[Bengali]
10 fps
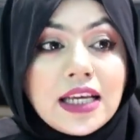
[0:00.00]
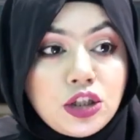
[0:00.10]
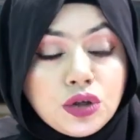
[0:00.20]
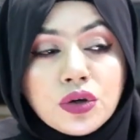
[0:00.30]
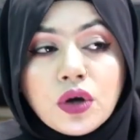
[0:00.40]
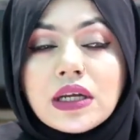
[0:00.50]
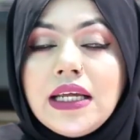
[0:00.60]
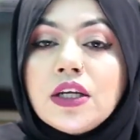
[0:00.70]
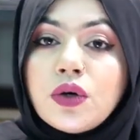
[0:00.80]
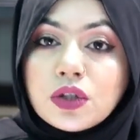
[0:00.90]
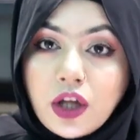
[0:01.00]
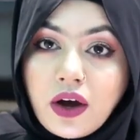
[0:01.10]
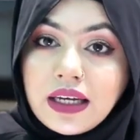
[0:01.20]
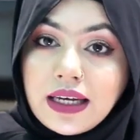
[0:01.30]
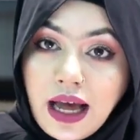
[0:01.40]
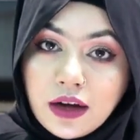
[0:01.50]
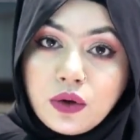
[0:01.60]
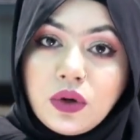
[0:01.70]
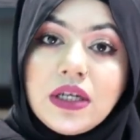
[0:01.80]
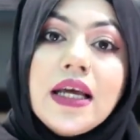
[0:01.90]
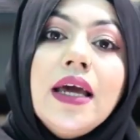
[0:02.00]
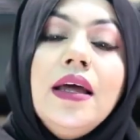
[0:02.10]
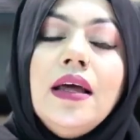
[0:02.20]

কী জন্য ক্লিন করতে হয় না করলে